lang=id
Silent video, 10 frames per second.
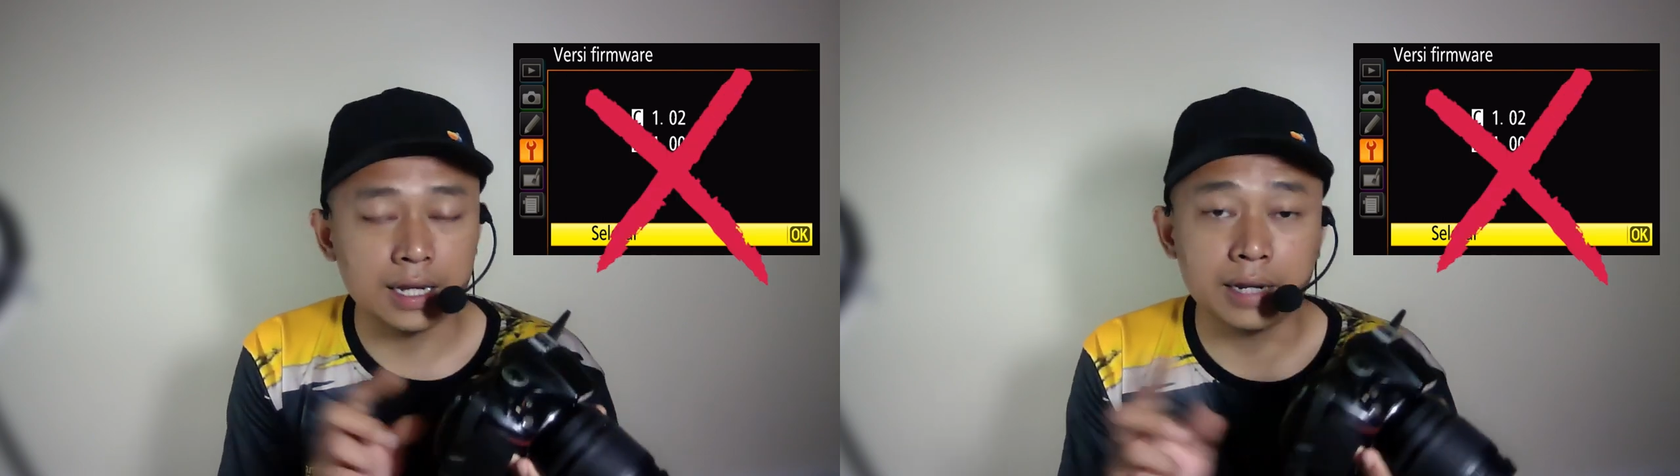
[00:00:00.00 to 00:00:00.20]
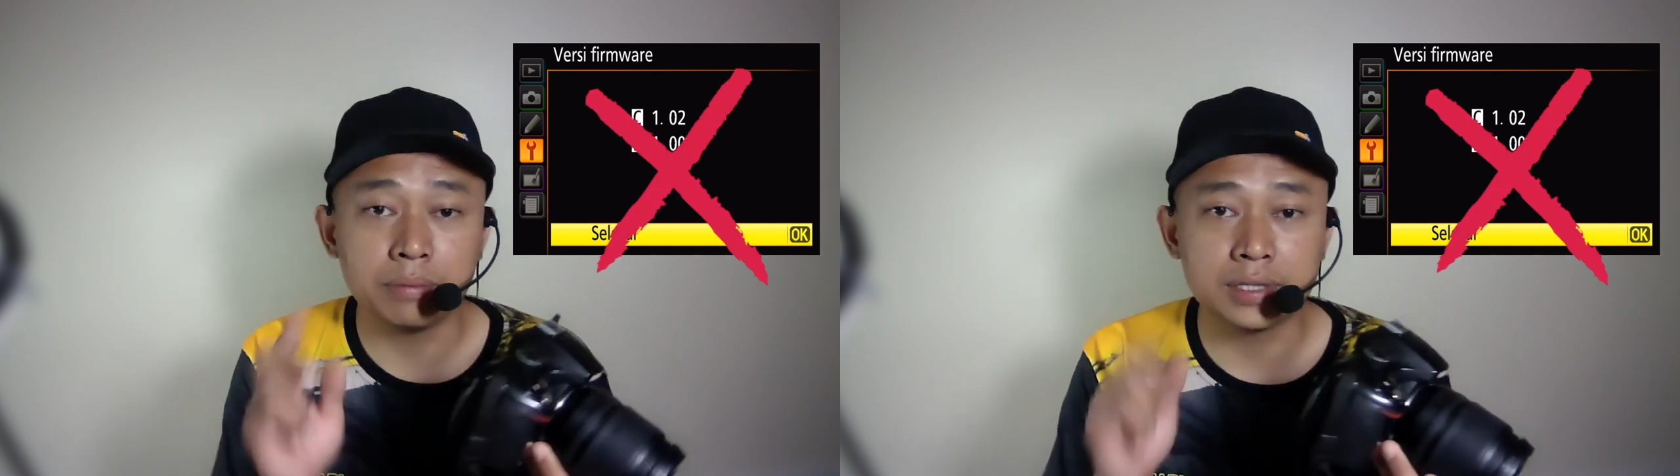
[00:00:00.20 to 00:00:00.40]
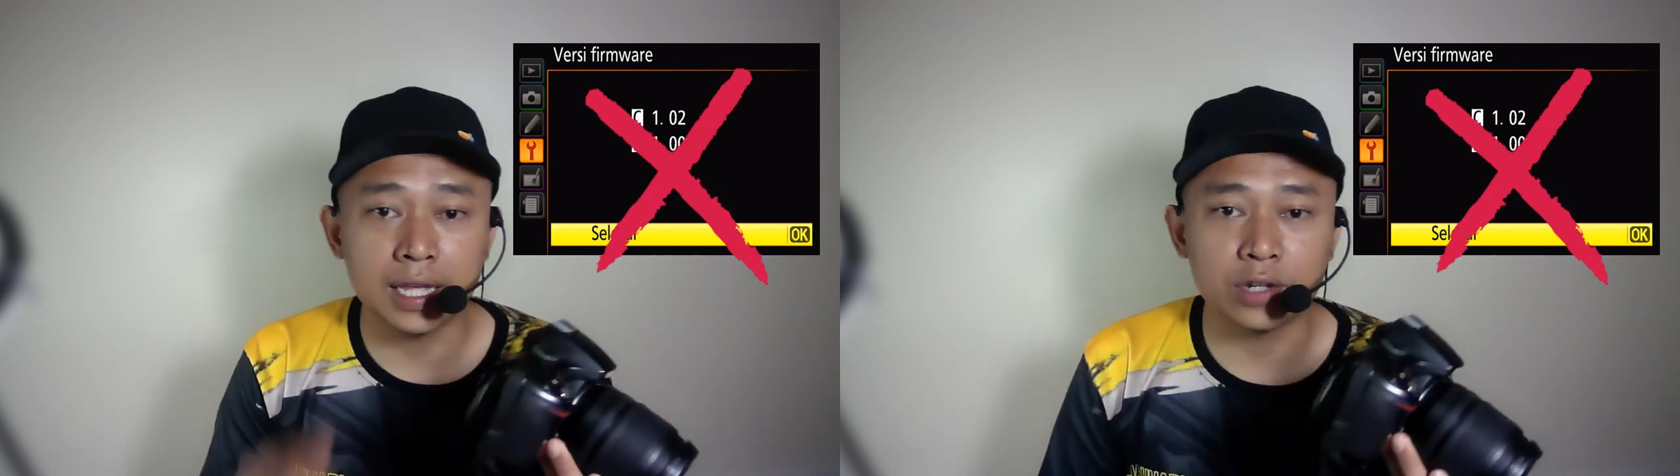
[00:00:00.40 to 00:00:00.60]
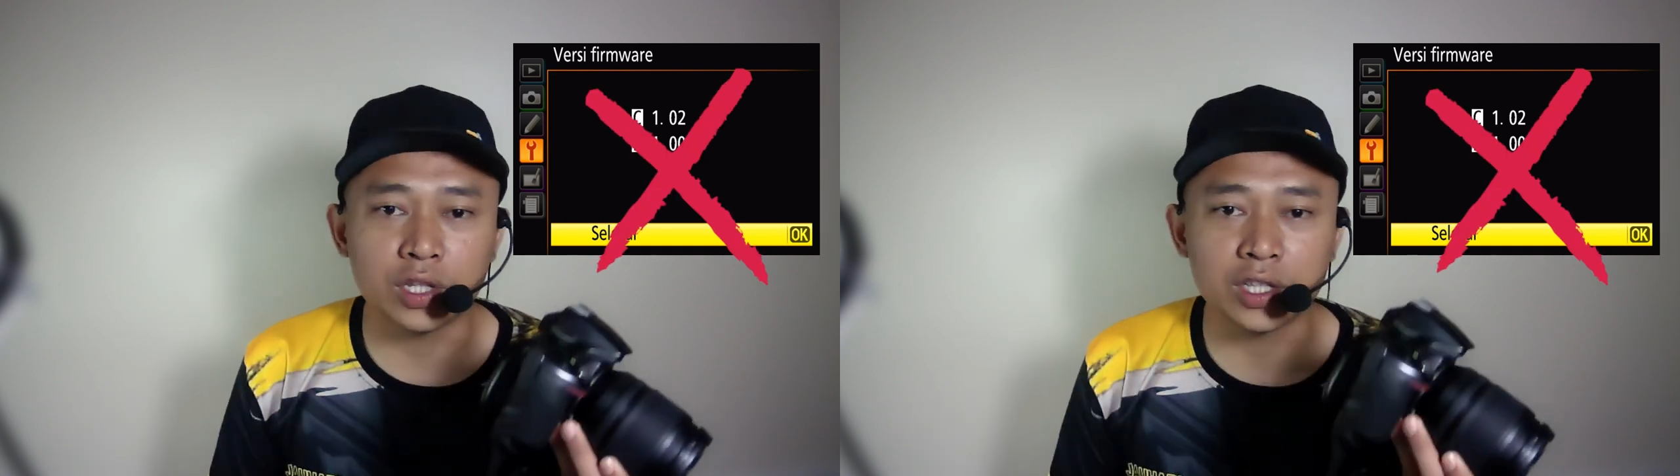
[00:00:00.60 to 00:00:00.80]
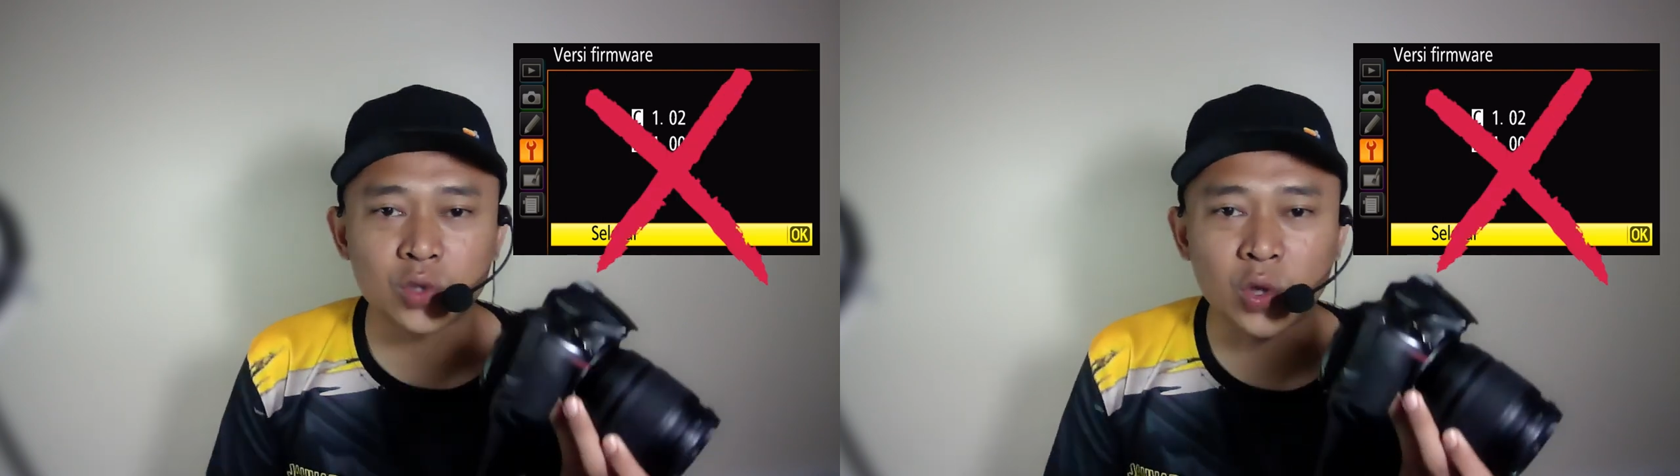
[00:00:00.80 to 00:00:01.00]
kalian bisa
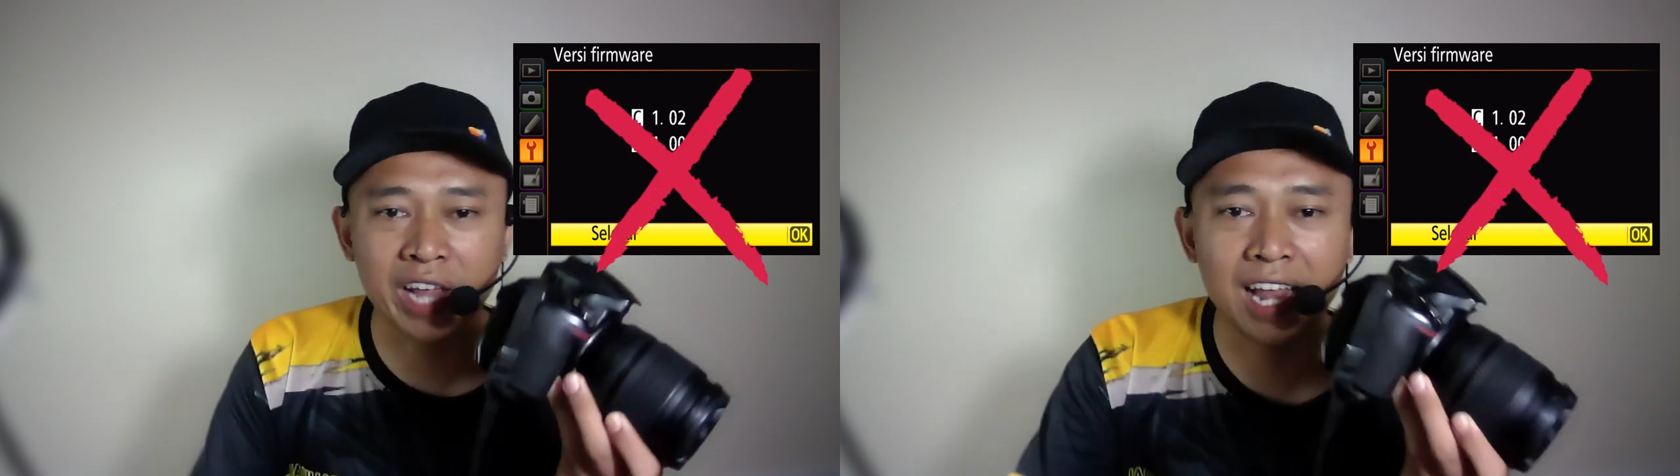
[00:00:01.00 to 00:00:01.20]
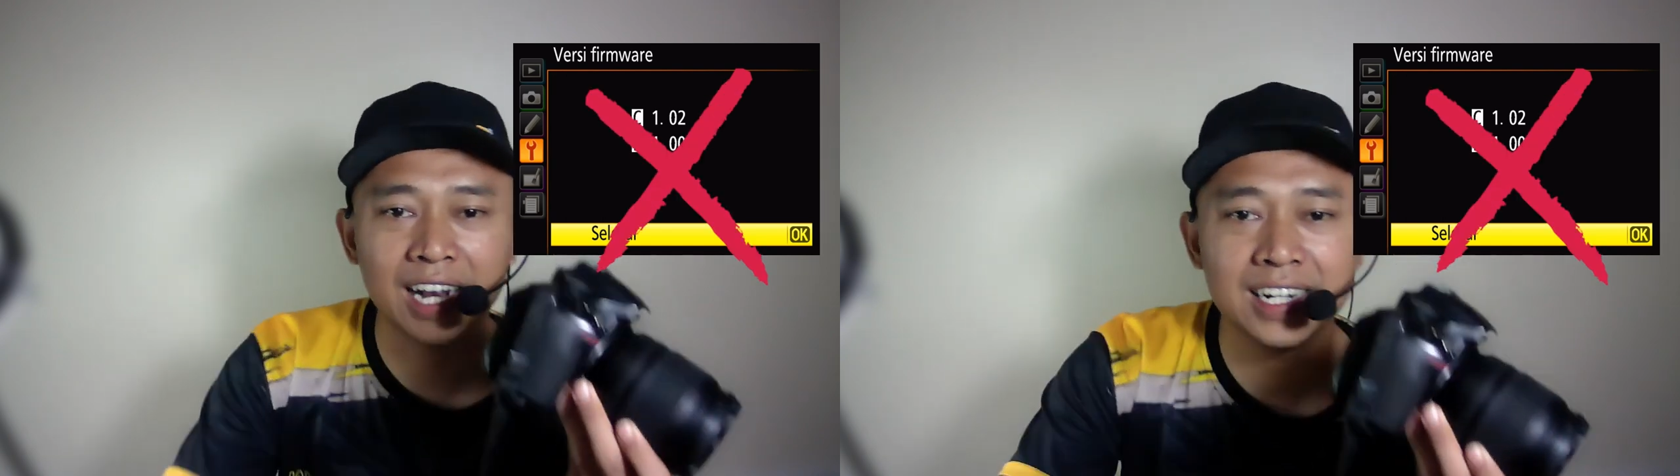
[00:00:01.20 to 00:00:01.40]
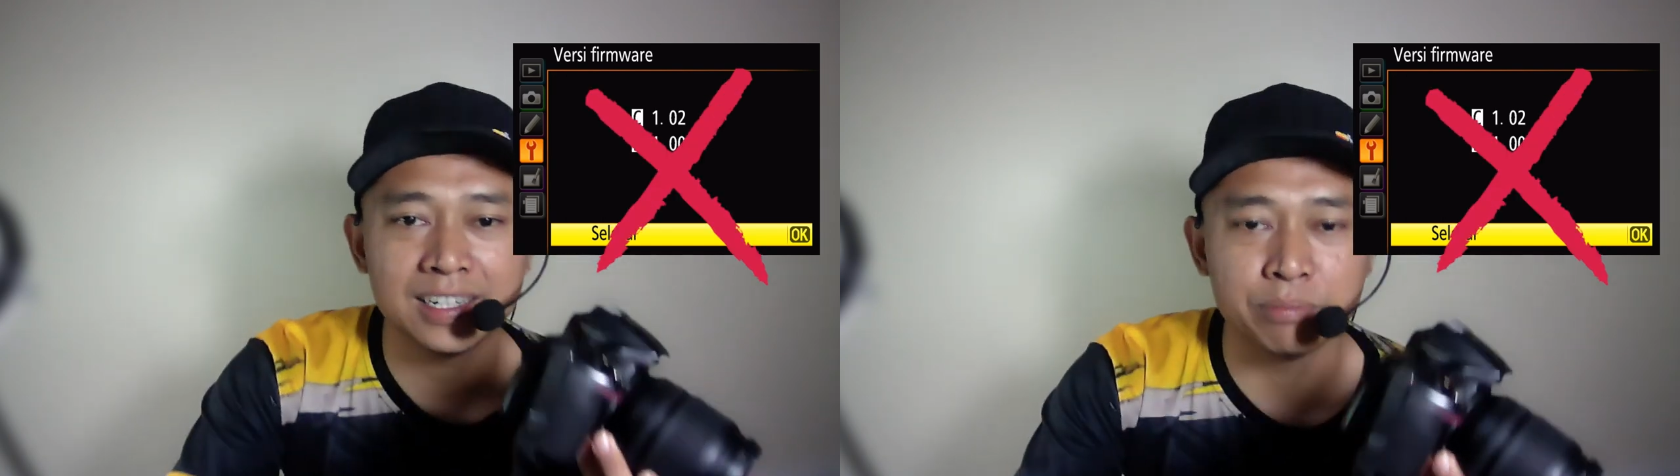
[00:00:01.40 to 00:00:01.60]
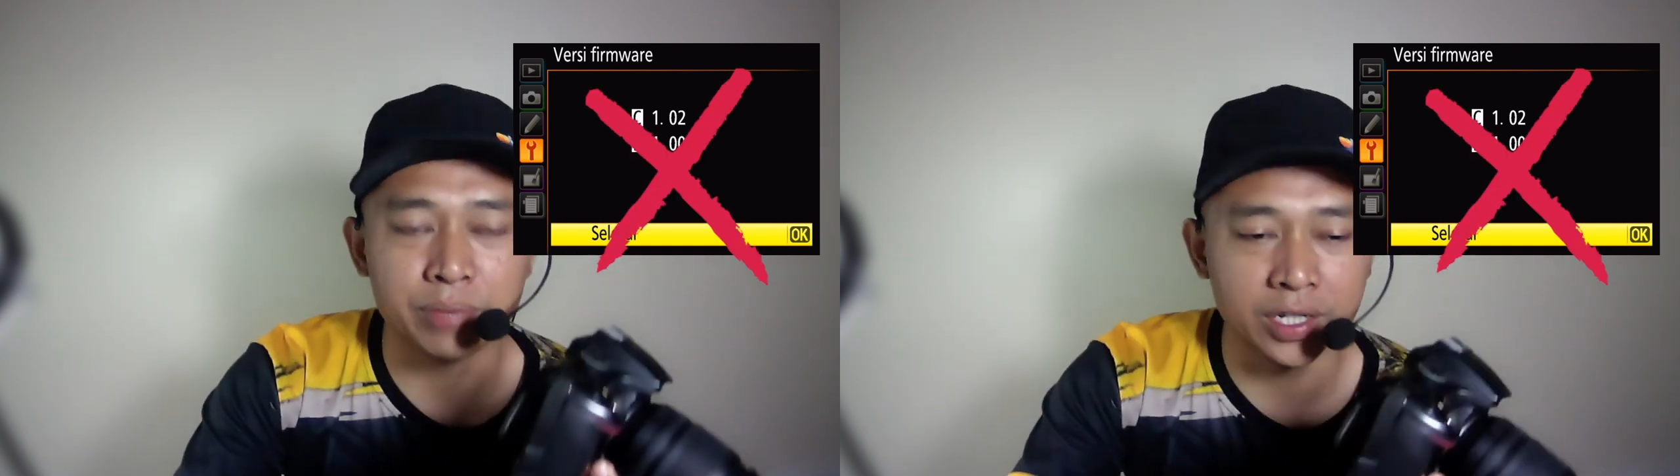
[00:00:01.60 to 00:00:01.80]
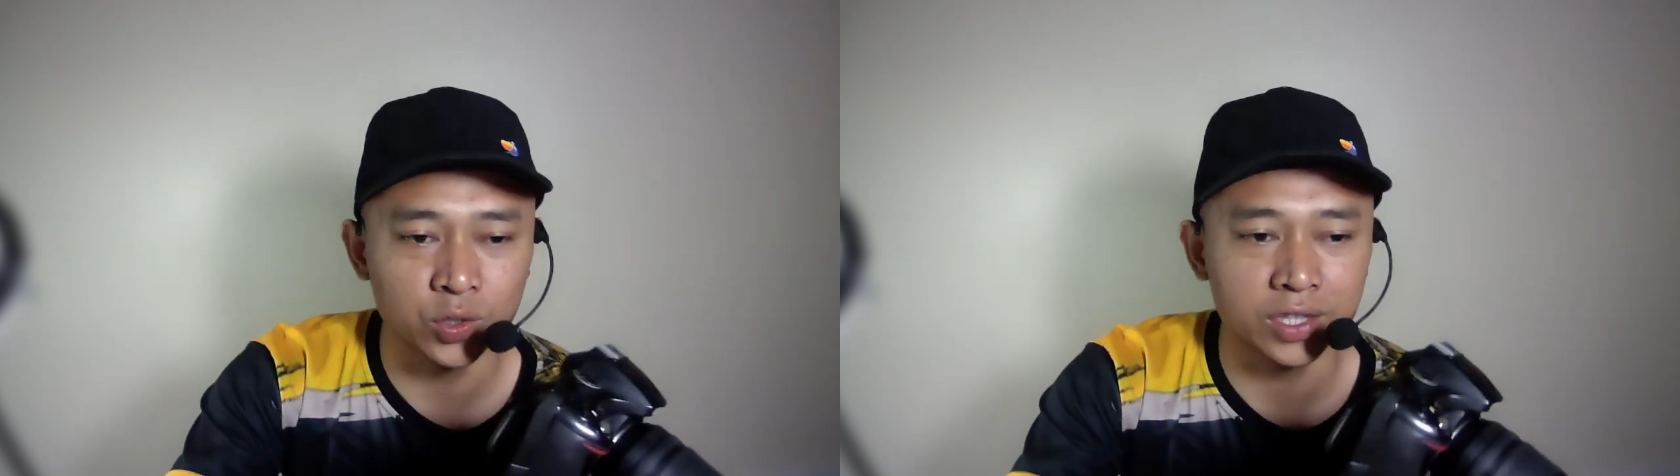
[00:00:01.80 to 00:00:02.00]
ikuti tutorial
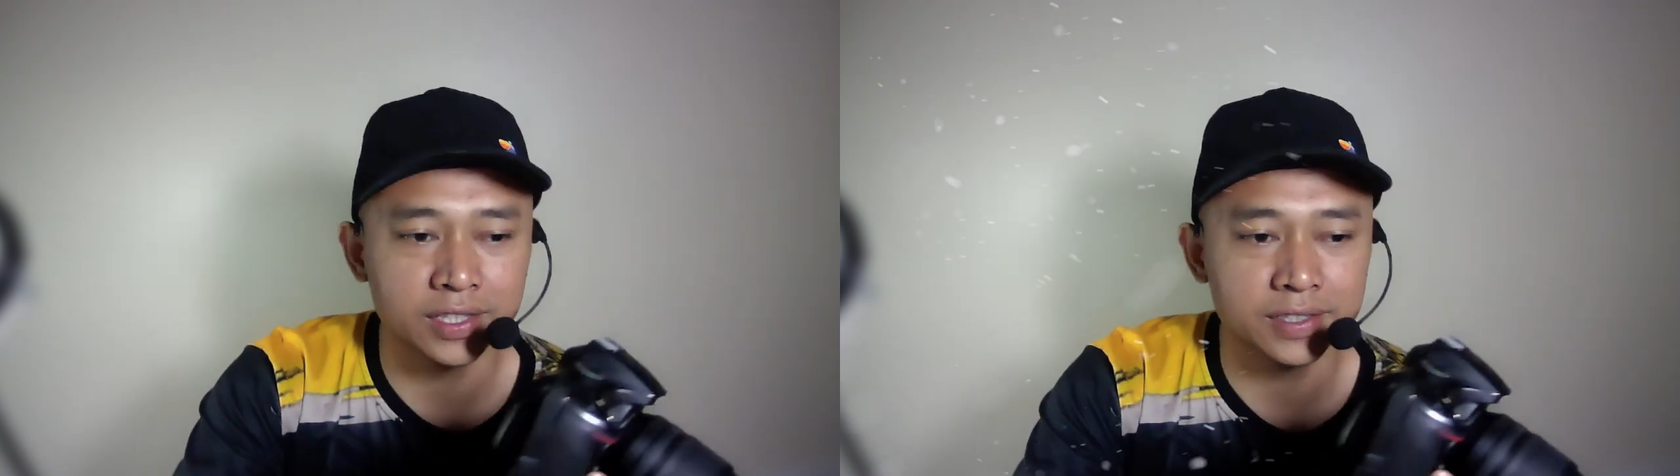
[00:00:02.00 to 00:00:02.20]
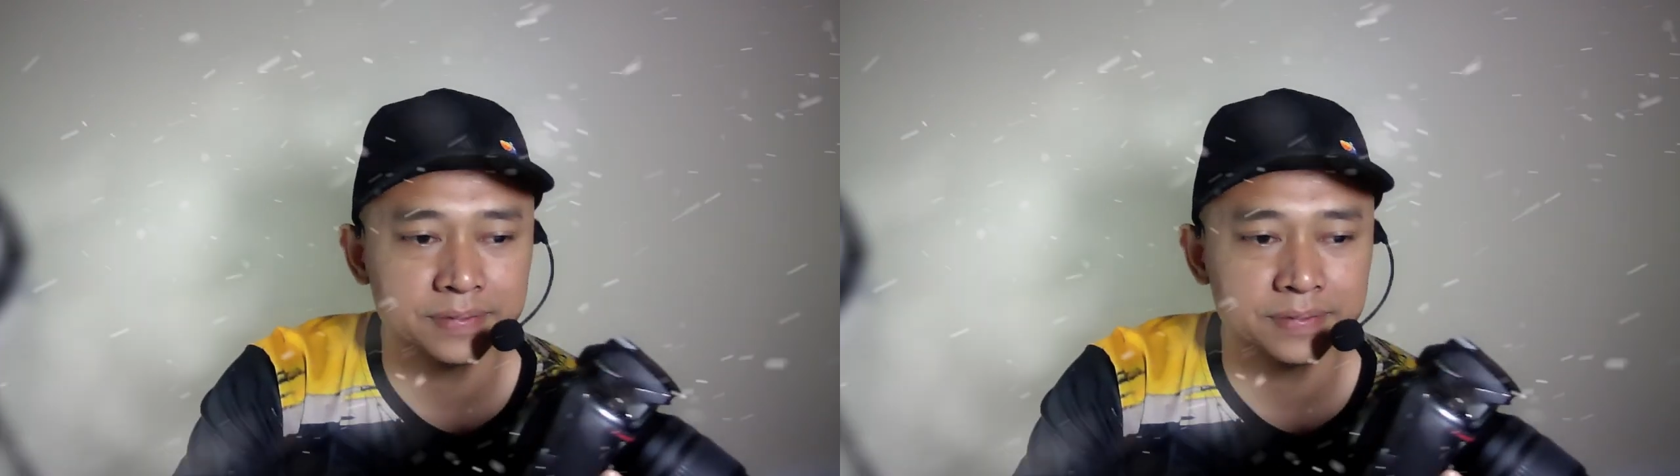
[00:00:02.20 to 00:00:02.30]
berikut